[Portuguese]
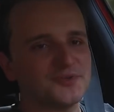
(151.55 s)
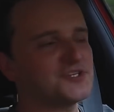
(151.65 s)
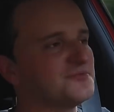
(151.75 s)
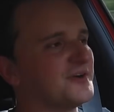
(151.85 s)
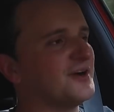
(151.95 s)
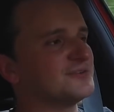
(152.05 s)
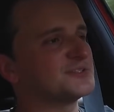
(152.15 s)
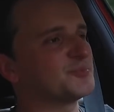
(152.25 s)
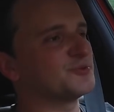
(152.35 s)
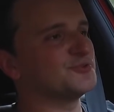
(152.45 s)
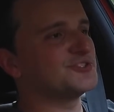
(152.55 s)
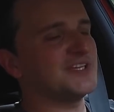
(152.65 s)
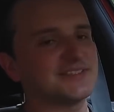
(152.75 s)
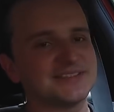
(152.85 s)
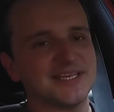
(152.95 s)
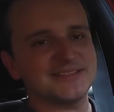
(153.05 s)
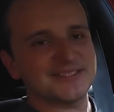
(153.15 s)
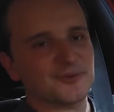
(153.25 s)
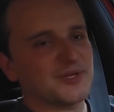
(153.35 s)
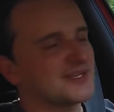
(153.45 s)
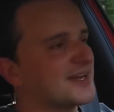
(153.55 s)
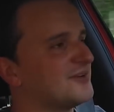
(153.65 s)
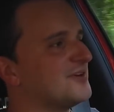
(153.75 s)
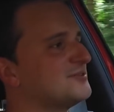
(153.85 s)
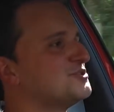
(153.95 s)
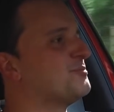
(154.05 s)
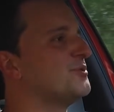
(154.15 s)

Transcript: 20 válvulas, produzia 150 cavalos de